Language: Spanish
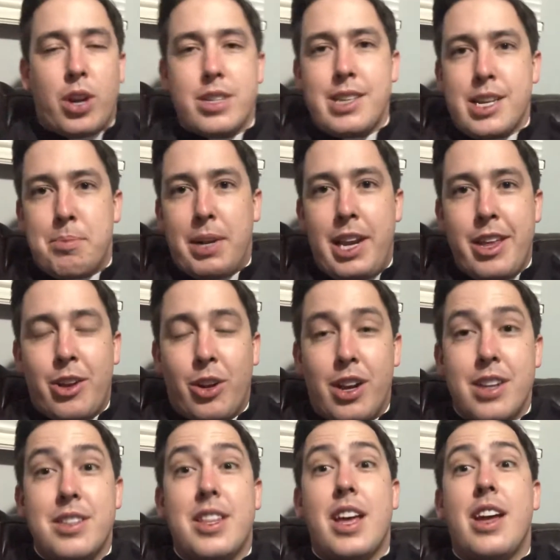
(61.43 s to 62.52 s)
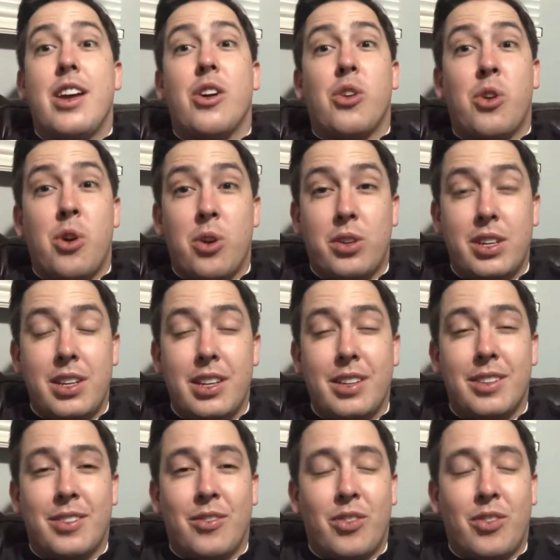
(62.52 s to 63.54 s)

las películas de Rocky